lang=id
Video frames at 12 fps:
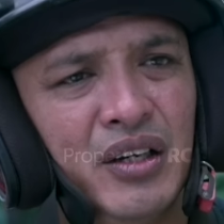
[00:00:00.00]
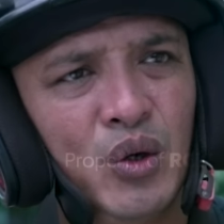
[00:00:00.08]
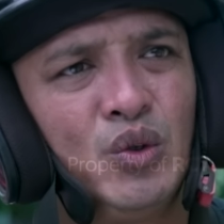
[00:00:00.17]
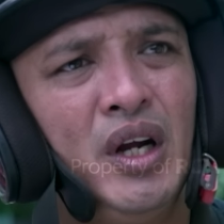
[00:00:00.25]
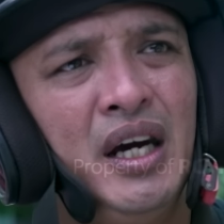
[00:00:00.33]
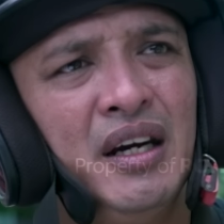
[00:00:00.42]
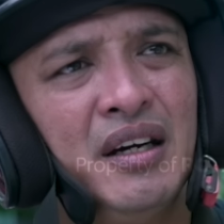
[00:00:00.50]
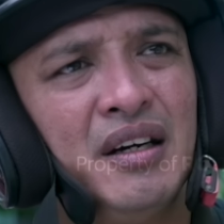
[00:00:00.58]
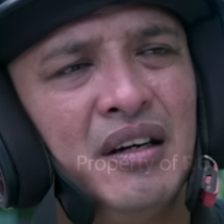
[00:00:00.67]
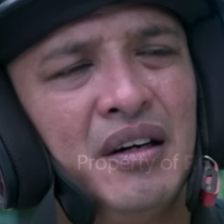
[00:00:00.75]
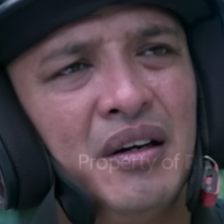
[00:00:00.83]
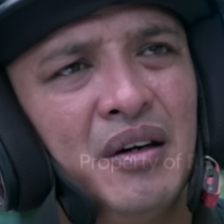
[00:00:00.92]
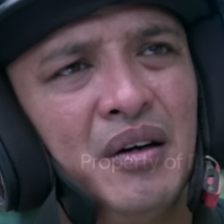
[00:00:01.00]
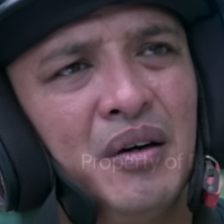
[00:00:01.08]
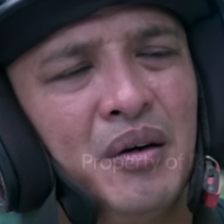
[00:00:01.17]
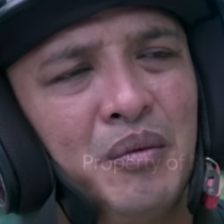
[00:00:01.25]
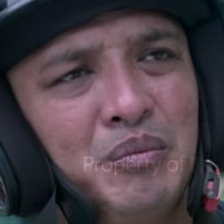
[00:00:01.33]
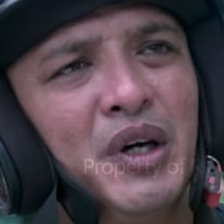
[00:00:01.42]
Ya udah,
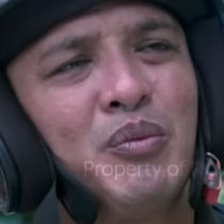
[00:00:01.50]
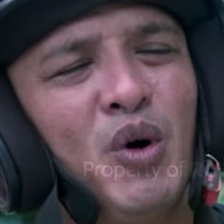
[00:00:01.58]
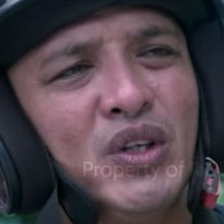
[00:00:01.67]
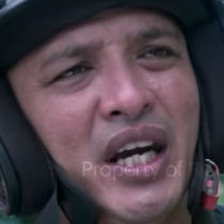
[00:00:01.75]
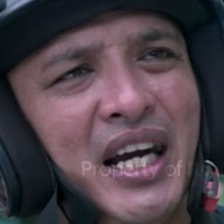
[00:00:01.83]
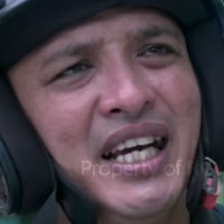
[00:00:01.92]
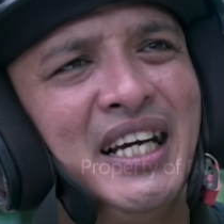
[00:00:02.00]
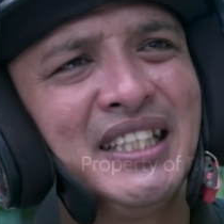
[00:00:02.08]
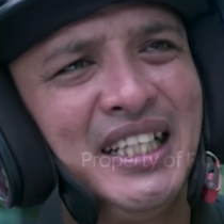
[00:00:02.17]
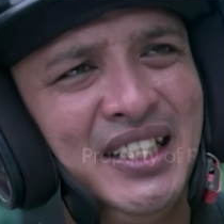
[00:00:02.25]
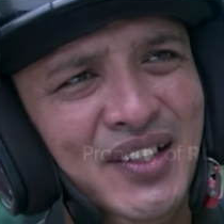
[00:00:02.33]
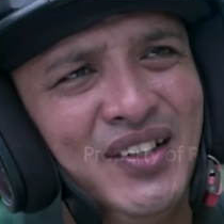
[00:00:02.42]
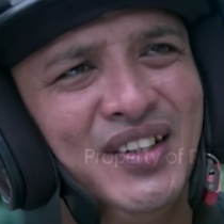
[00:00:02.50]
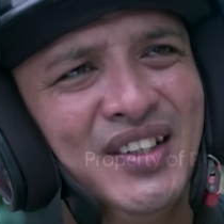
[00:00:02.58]
biar Bang Ojak aja nganterin yuk.